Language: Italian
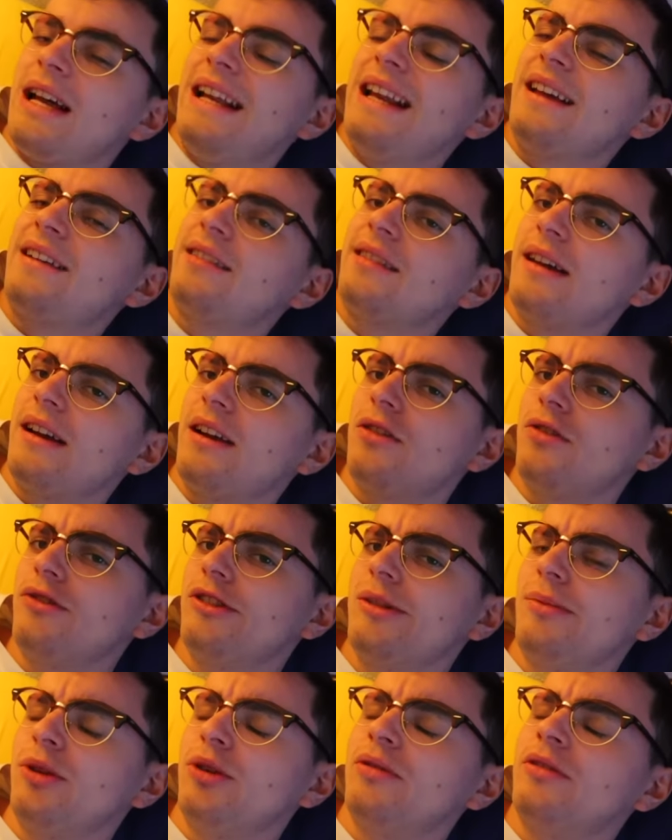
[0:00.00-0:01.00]
Alexa,
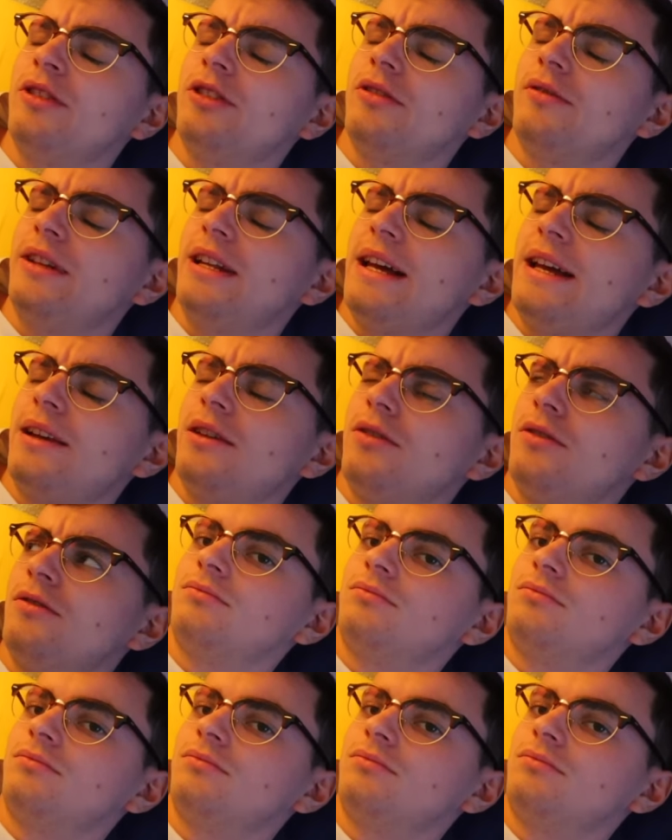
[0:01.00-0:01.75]
raccontami un indovinello.